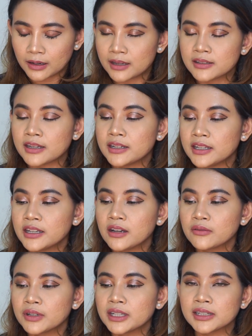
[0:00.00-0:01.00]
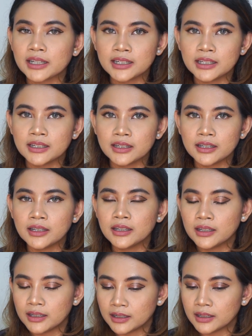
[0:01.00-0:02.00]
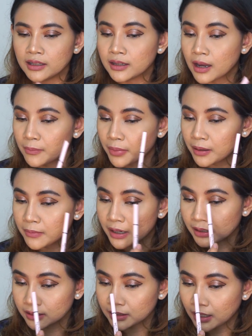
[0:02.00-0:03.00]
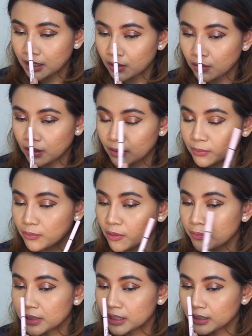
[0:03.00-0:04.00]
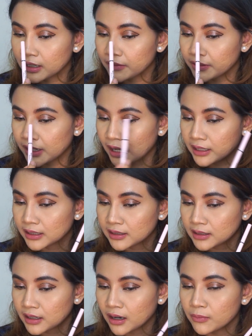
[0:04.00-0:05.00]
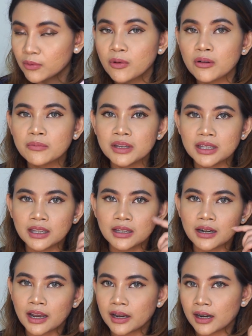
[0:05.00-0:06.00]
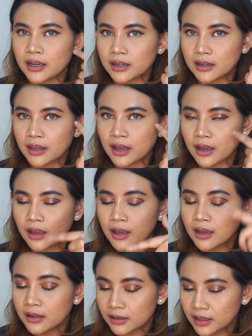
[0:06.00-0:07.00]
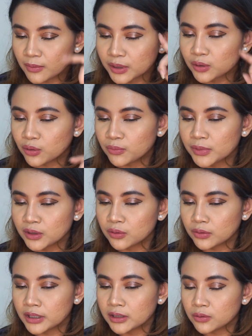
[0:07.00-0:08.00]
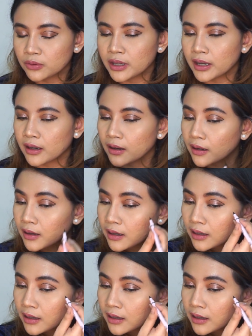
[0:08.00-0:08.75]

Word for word: Nah, jadi yang Winged Lady ini, ini gampang banget kalau kamu mau bikin graphic liner, kamu mau bikin eyeliner yang dibentuk-bentuk gitu yang